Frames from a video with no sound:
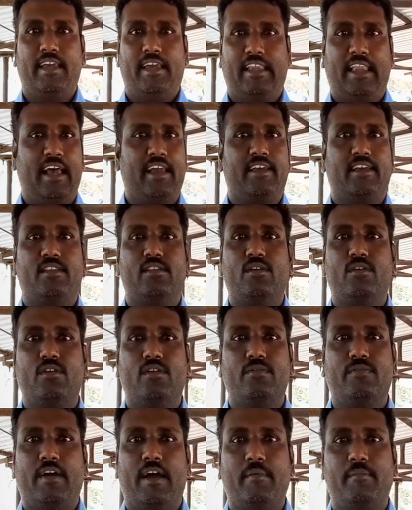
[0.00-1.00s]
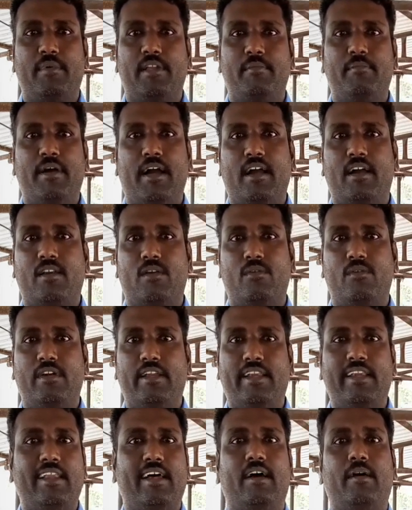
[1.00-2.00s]
நான் எந்த ஒரு ஃபேமிலி பேக்ரவுண்ட்
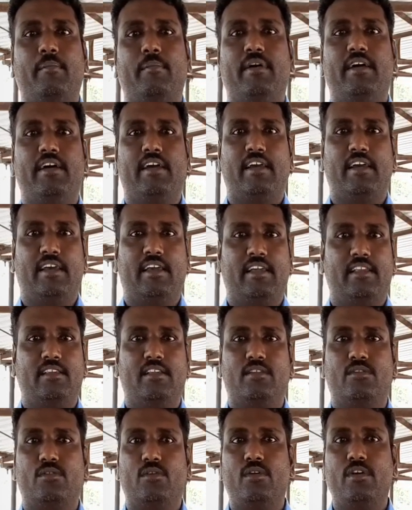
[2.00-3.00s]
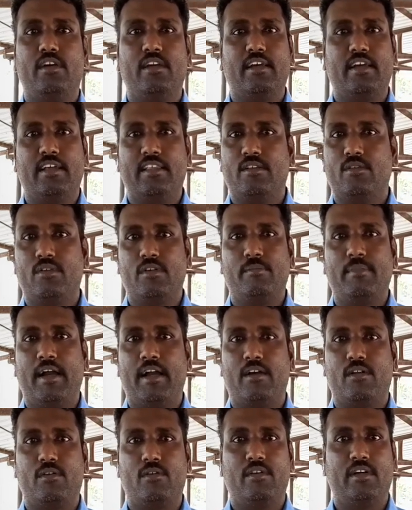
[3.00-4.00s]
இல்லாமல் இந்த தொழிலுக்கு எந்த ஒரு
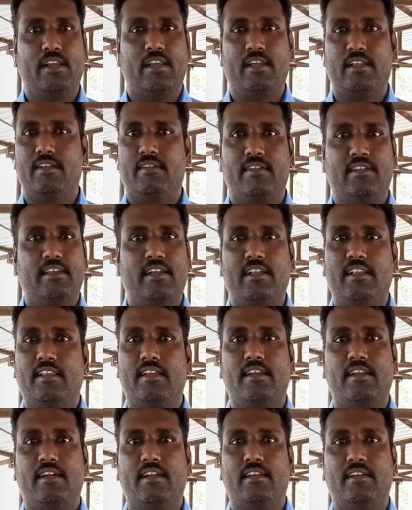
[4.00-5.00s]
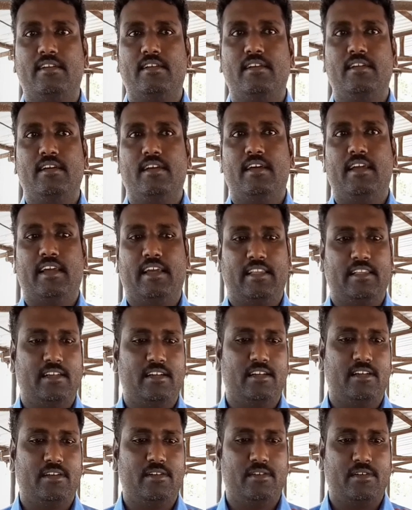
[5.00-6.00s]
பேக்ரவுண்டும் இல்லாத வந்தால்தான் நான் இந்த
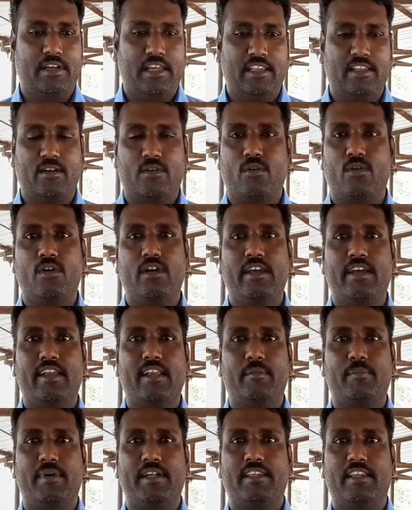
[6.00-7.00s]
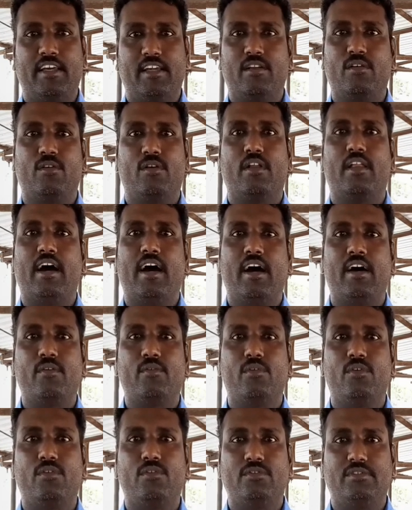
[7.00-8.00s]
இந்த கோலிங்கை பற்றி எனக்கு ஒரு
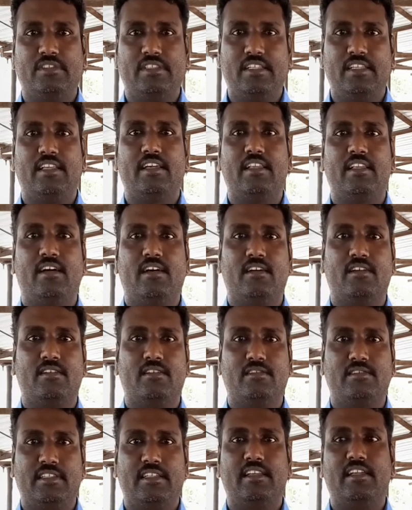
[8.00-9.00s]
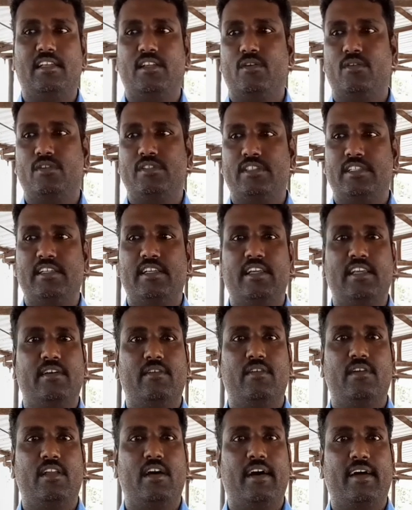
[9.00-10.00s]
ஆர்வம் சின்னதாக சின்னதாக ஒரு சின்ன
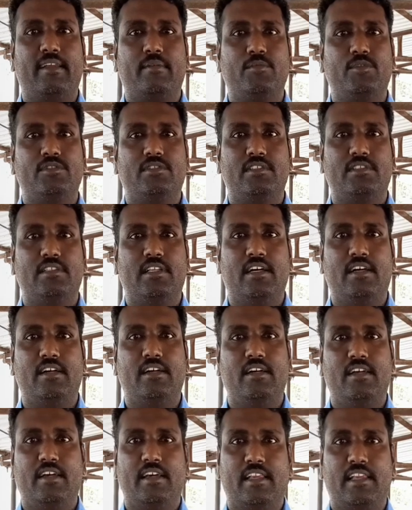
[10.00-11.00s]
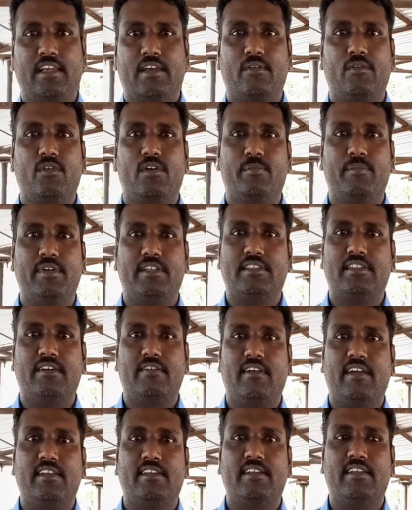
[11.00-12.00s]
லெவலில் ஆரம்பிச்சது தான் இன்றைக்கி இவ்வளோ
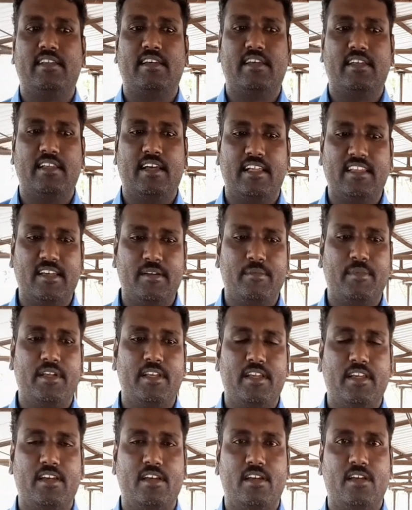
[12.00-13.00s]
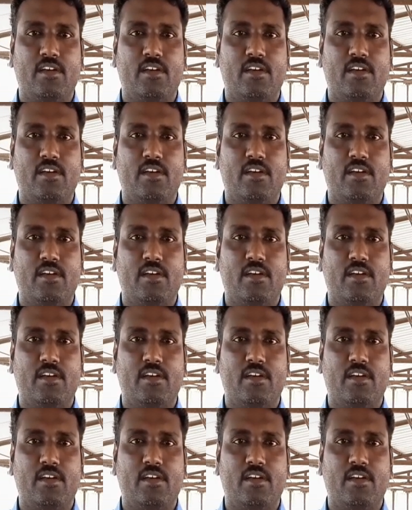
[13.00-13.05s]
பெருசாக வளர்ந்து நிற்கிது அதேமாரி